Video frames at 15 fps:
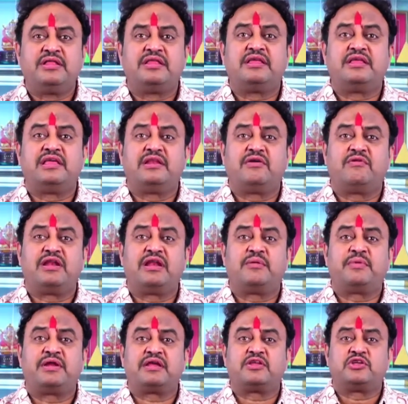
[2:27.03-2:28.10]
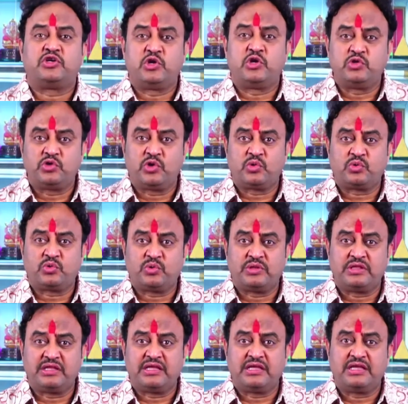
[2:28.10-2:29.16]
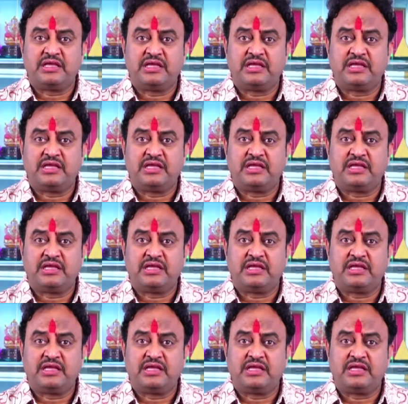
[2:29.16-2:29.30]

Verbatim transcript: వీళ్ళ వల్ల మనకి చెడు జరుగుతుంది